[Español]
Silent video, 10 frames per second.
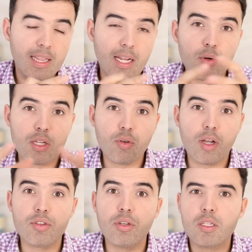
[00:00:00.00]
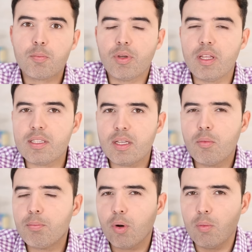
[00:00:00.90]
En algunas ocasiones puede ser
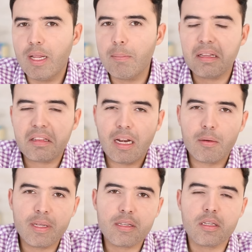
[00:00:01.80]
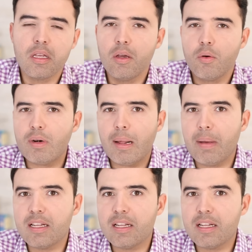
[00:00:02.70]
un problema tal vez una